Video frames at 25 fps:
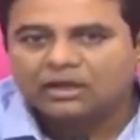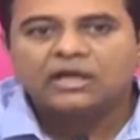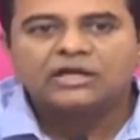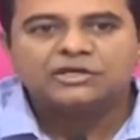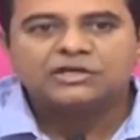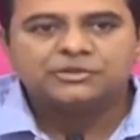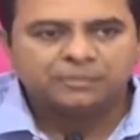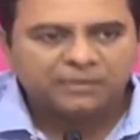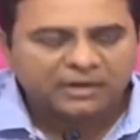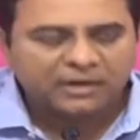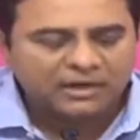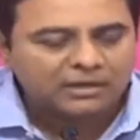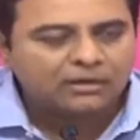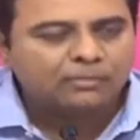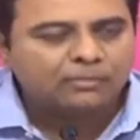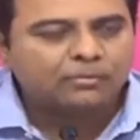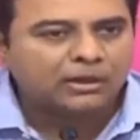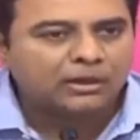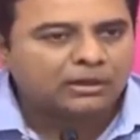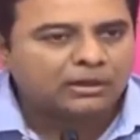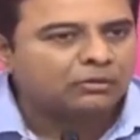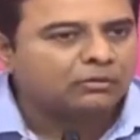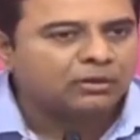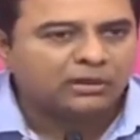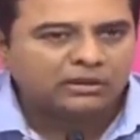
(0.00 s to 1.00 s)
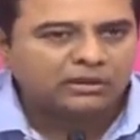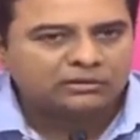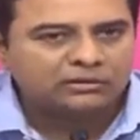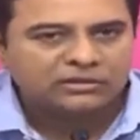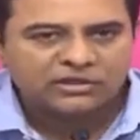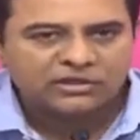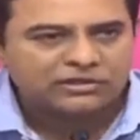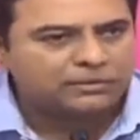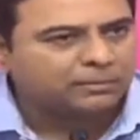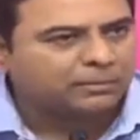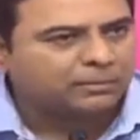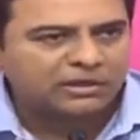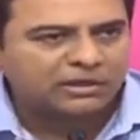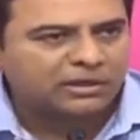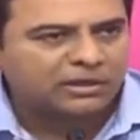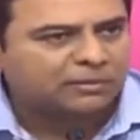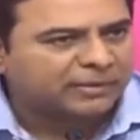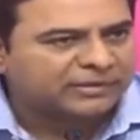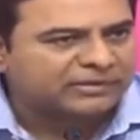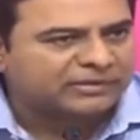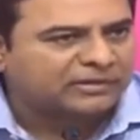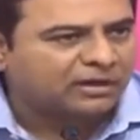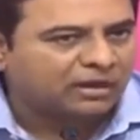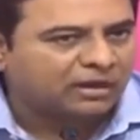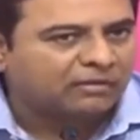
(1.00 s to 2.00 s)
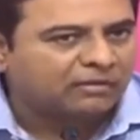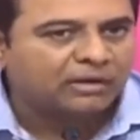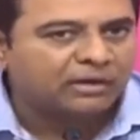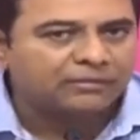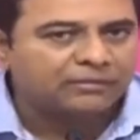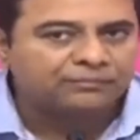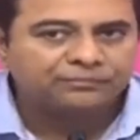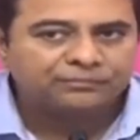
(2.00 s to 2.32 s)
ఎస్బీఐ డబ్బులు అంటే ఎవలై దేశ ప్రజల పైసలు కావా